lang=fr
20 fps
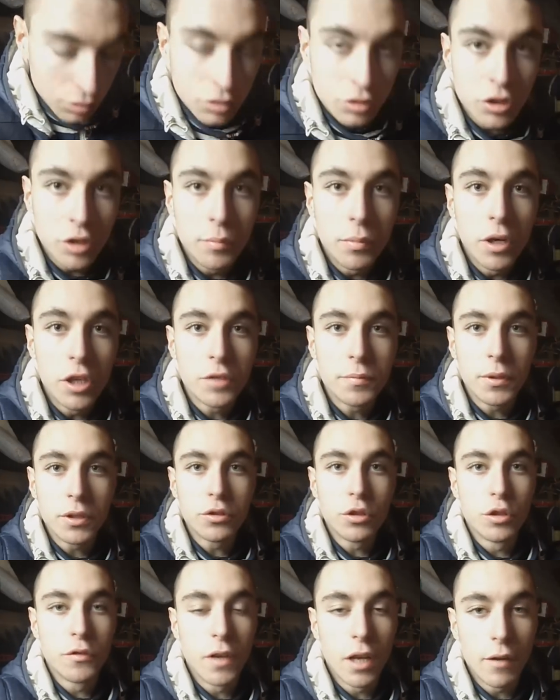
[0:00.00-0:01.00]
Je sais pas, je pense
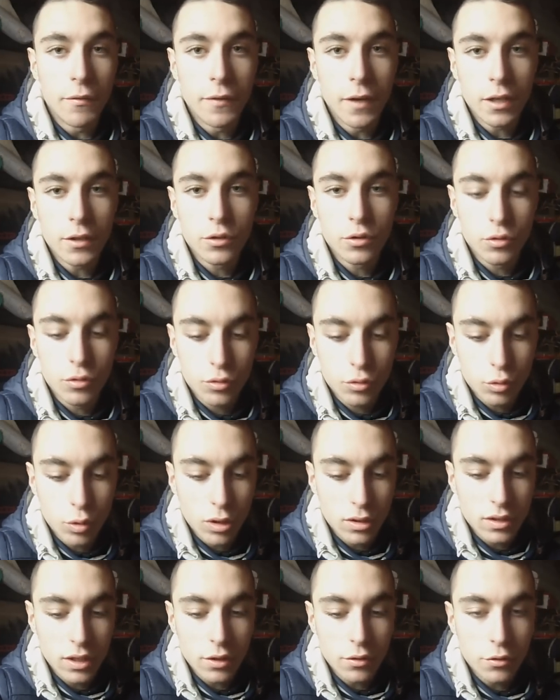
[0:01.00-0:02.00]
que je vais la faire
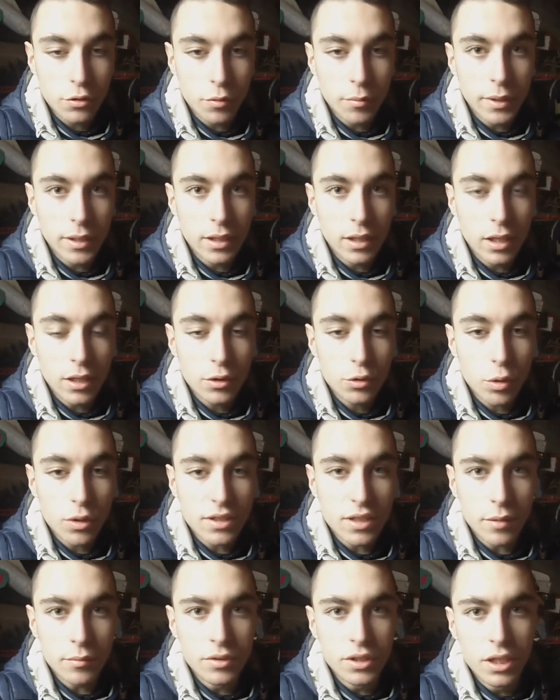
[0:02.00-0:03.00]
soit cette semaine là, soit
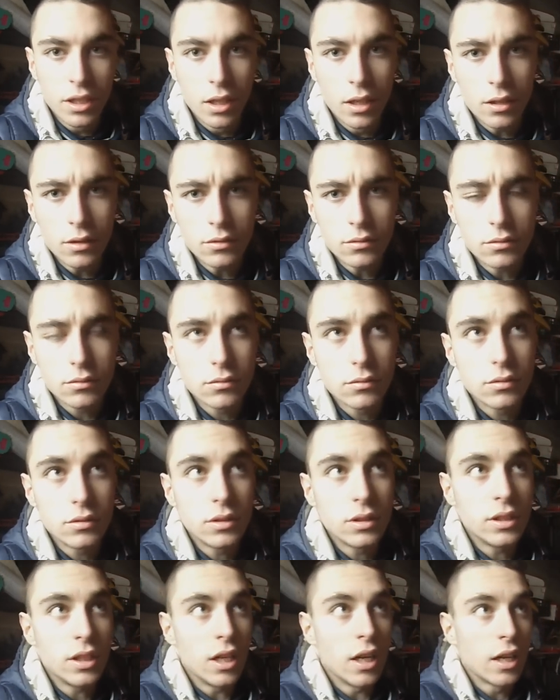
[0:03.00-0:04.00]
samedi là,
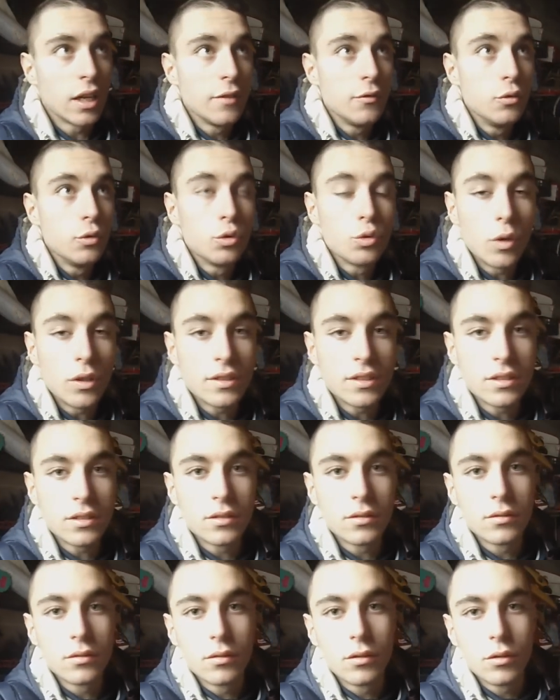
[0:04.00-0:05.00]
qui arrive, ou soit,
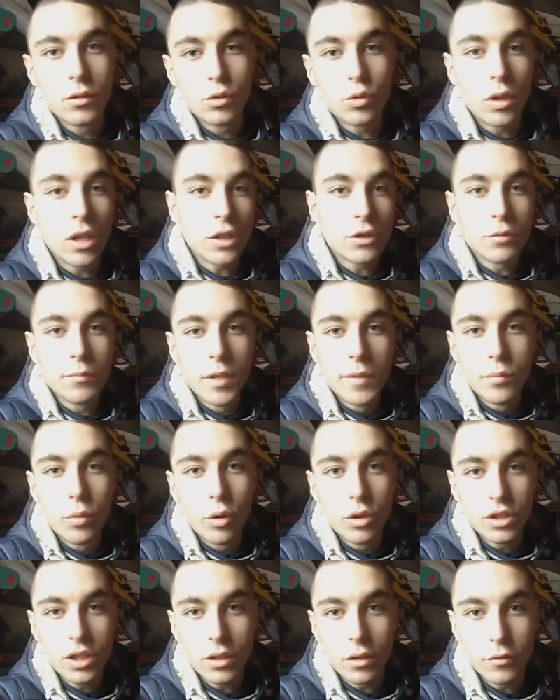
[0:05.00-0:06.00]
soit la semaine
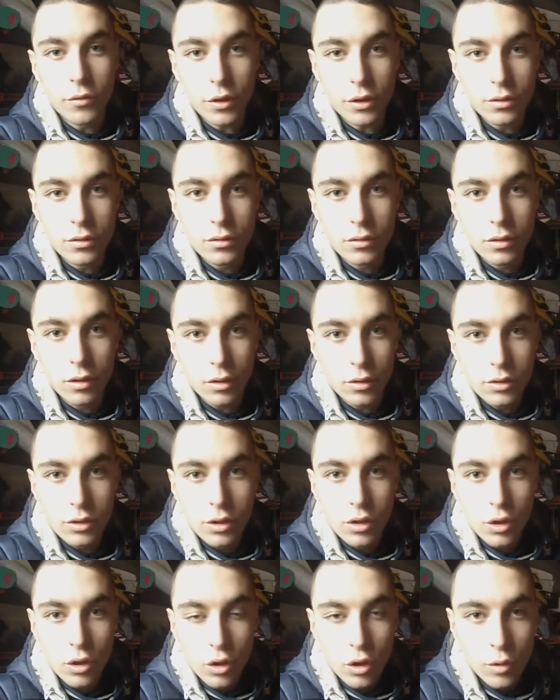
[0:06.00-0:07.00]
prochaine en fait.
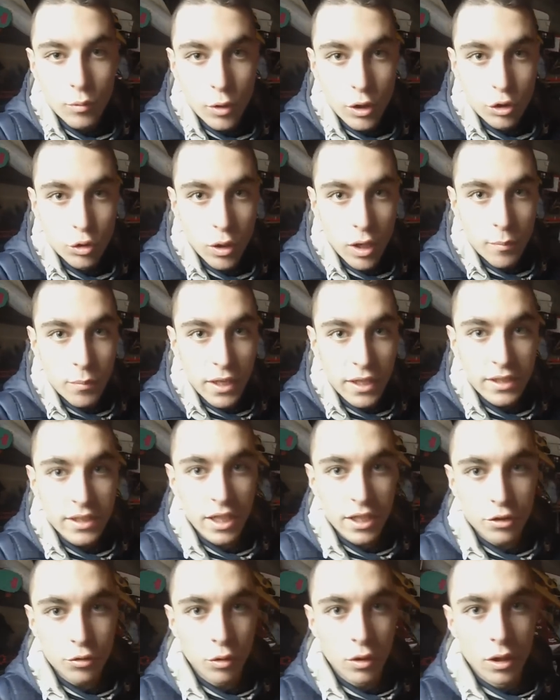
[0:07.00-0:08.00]
Au moins j'aurai plein de
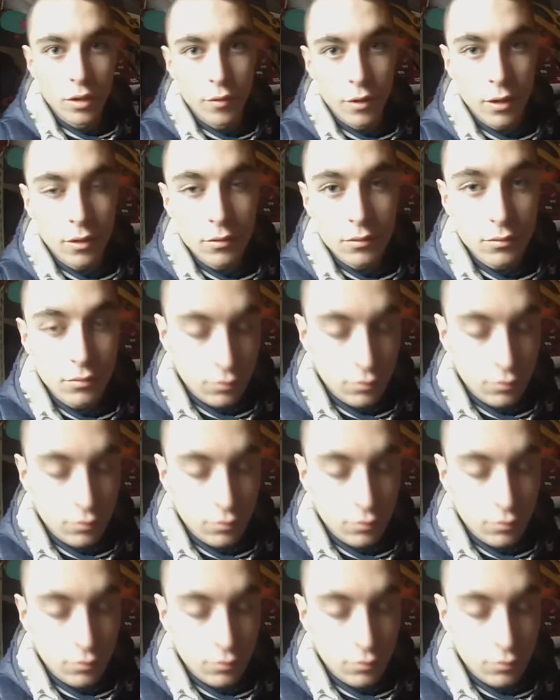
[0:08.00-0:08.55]
questions et voilà.